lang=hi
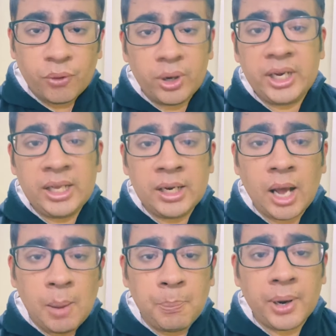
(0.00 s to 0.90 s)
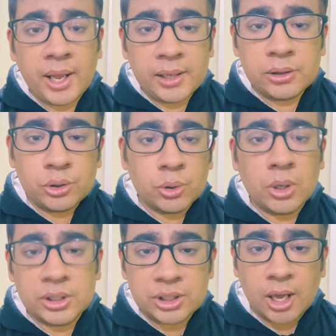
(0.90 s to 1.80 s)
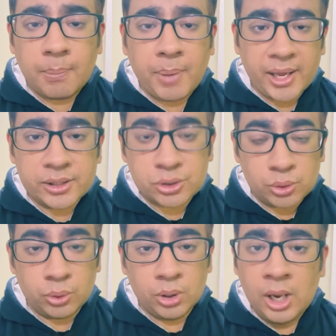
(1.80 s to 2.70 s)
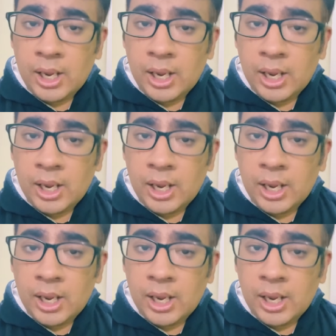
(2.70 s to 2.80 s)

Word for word: 14 अप्रैल 2022 को